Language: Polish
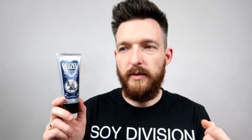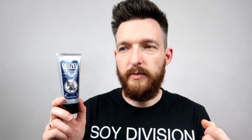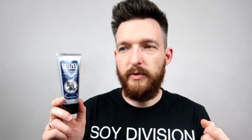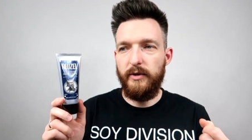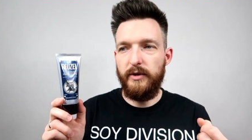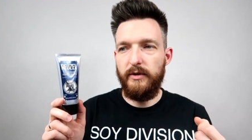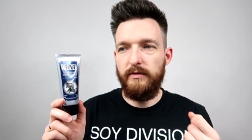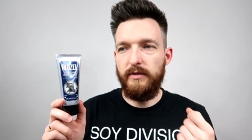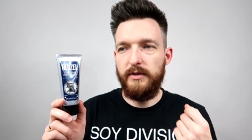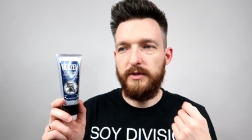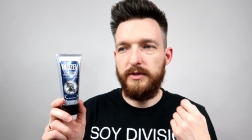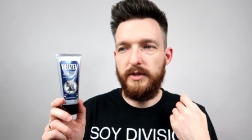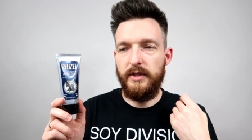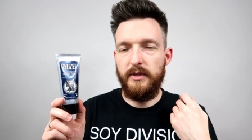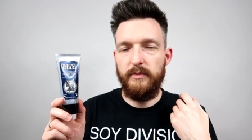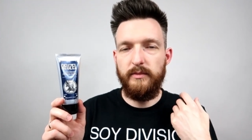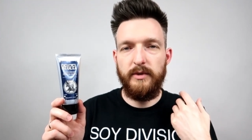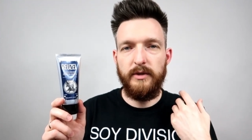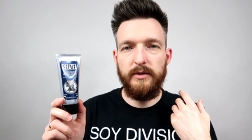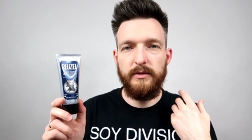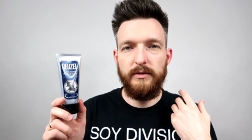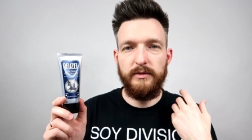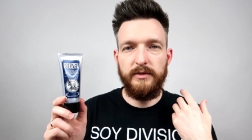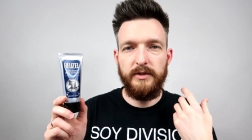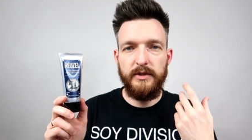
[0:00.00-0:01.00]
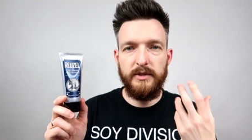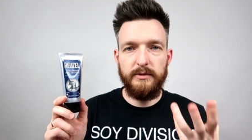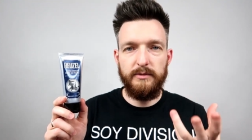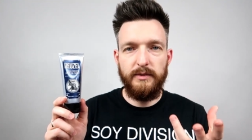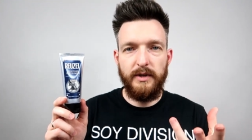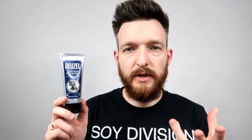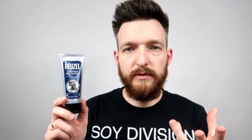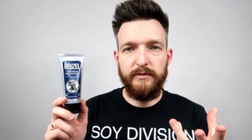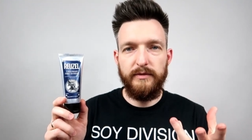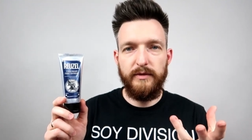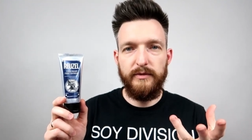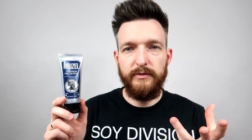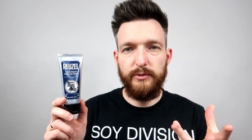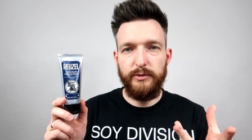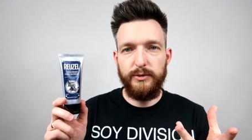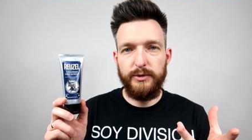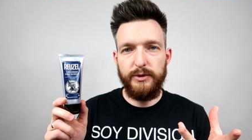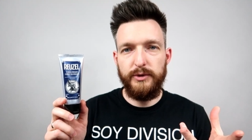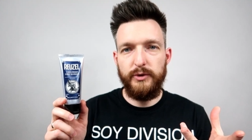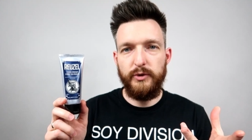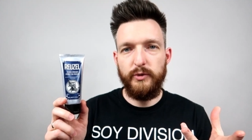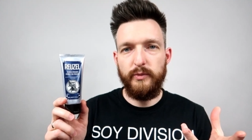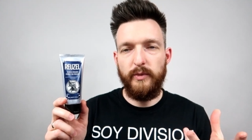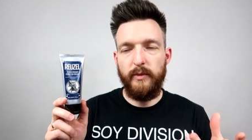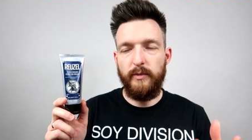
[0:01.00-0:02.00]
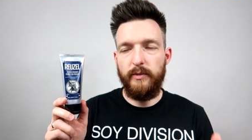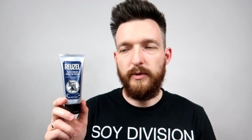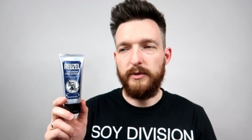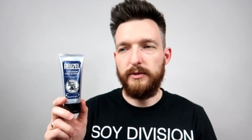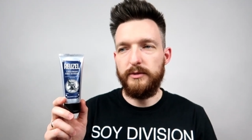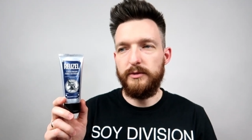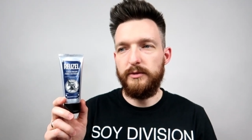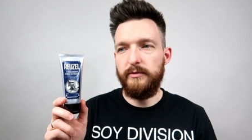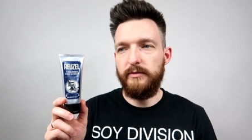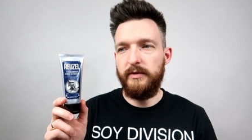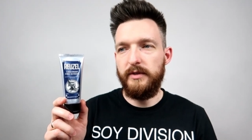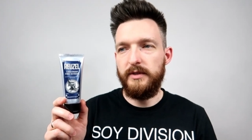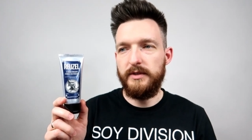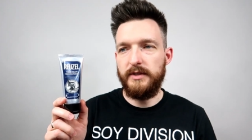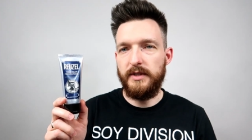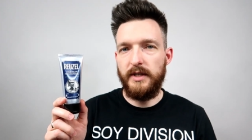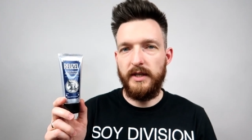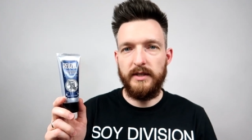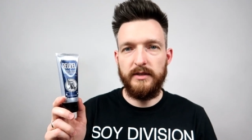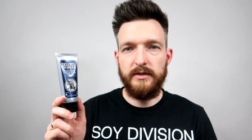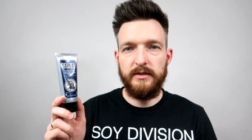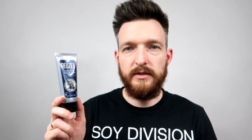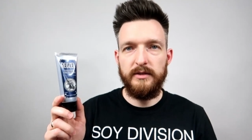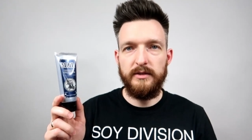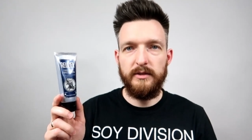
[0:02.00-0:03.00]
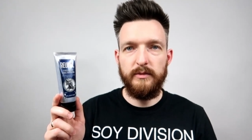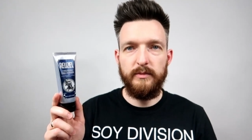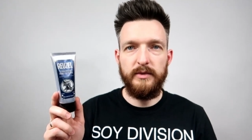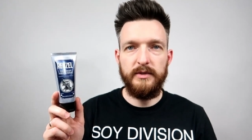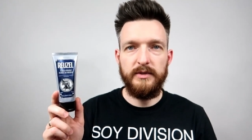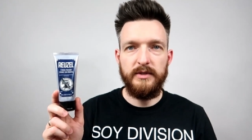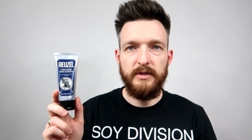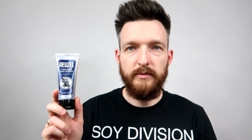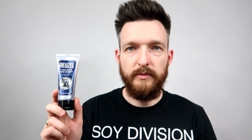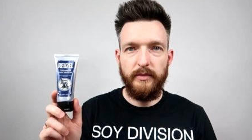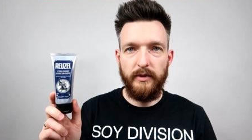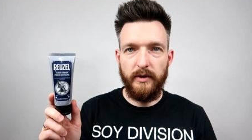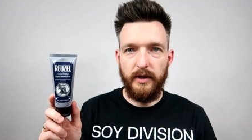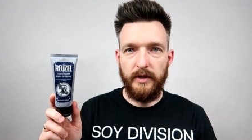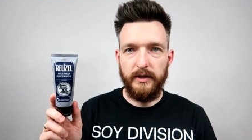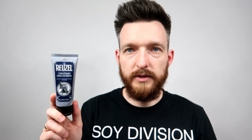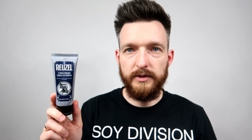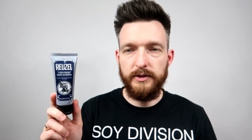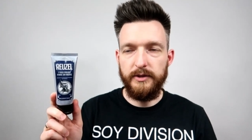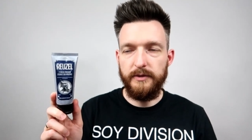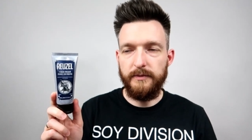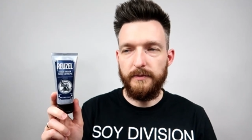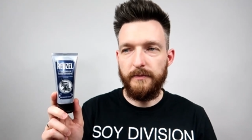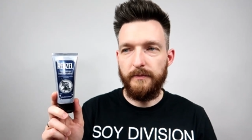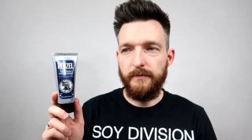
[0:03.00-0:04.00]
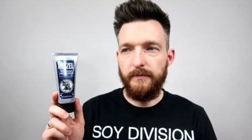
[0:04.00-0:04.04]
ponieważ ten produkt jest łatwy w użyciu po prostu, więc każdy sobie z nim poradzi.